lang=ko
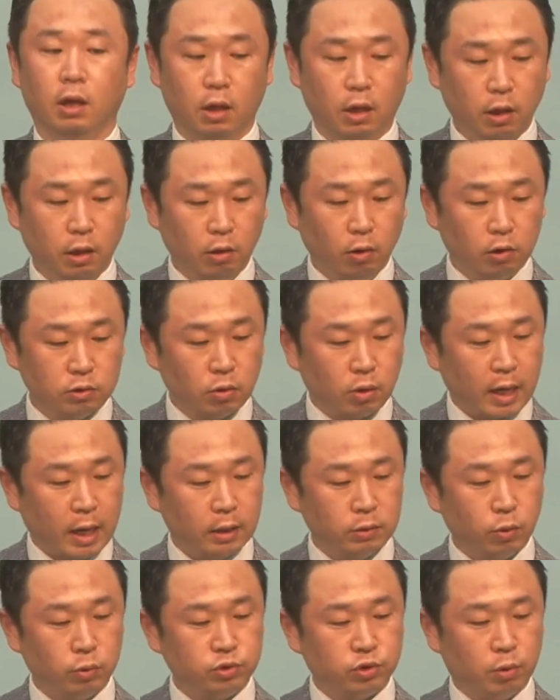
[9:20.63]
여기서
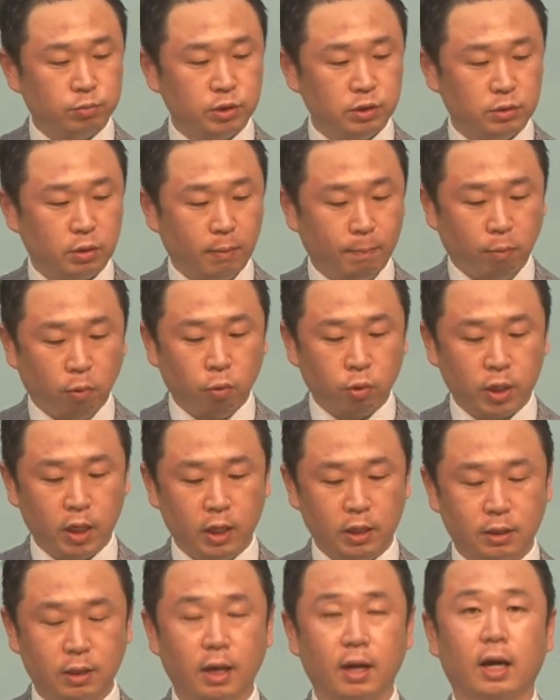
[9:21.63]
강조점은 복이
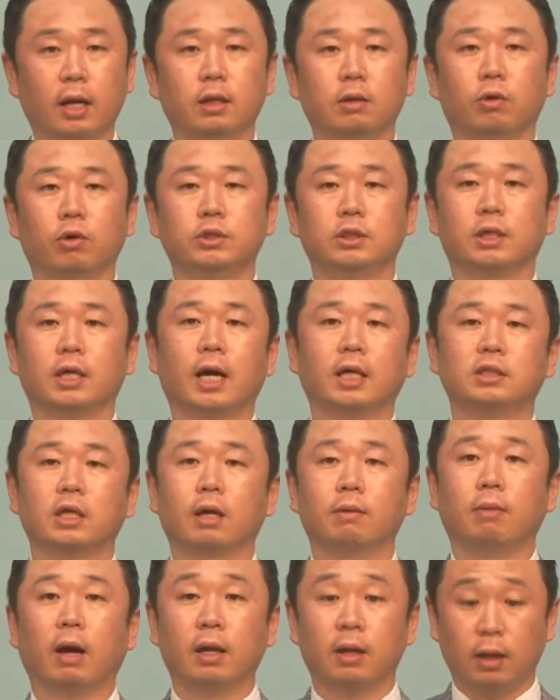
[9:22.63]
있다라는 것이
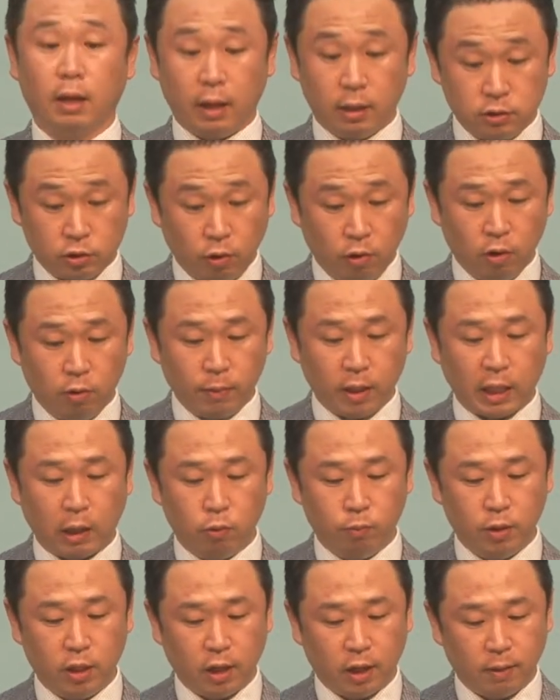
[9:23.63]
가장 마, 처음에
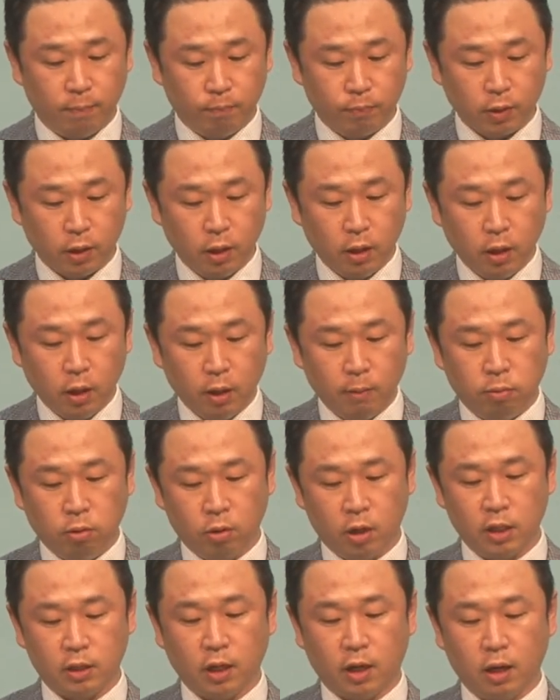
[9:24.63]
나옵니다.
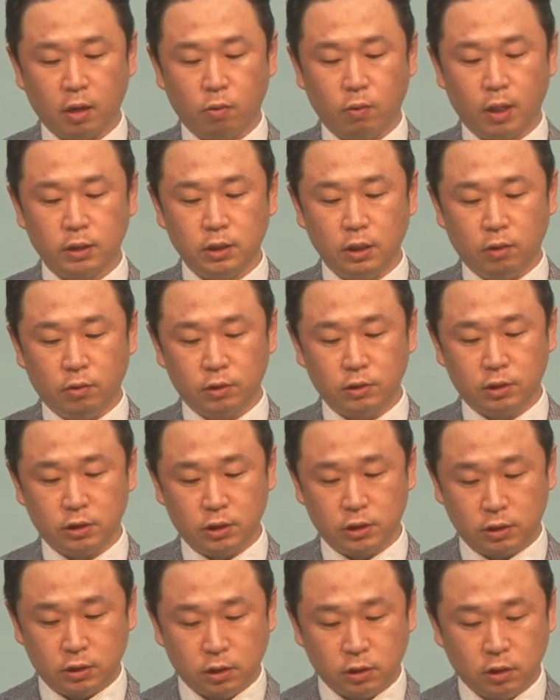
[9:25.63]
복이 있다라고 하는
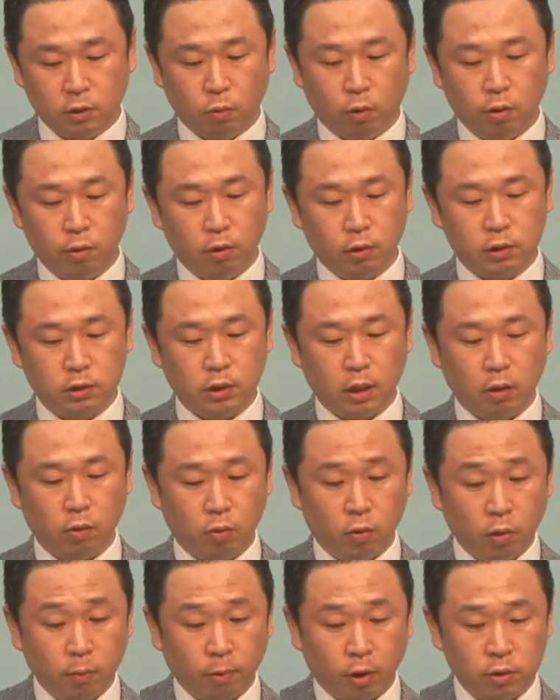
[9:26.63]
이것을 그 원어
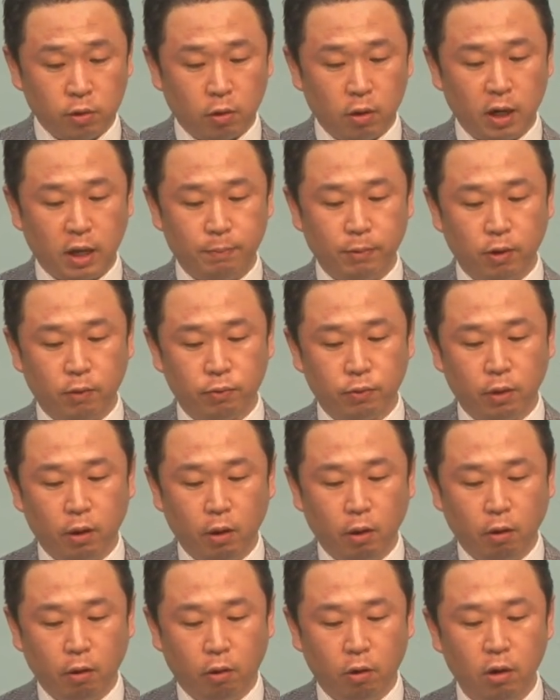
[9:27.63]
그대로 번역을 하면
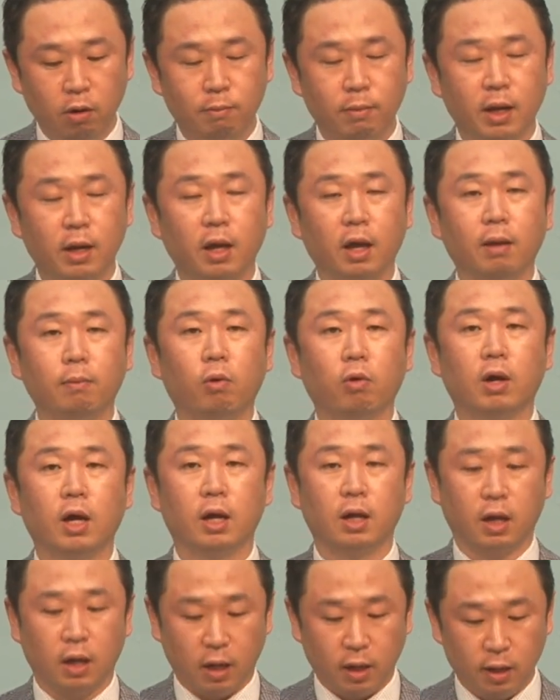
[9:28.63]
얼마나
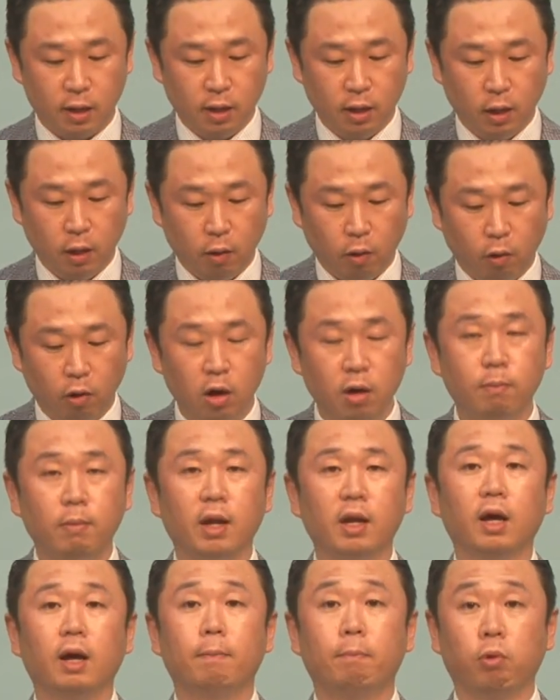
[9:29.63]
행복한가,
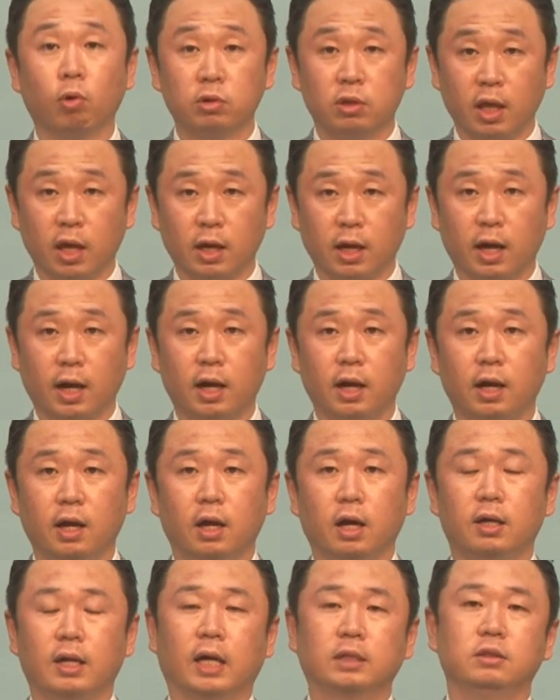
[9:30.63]
얼마나
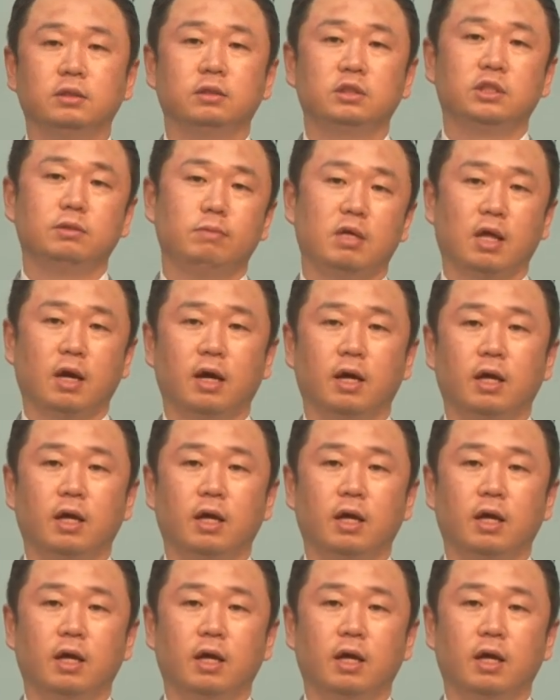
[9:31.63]
복된가라는 뜻입니다.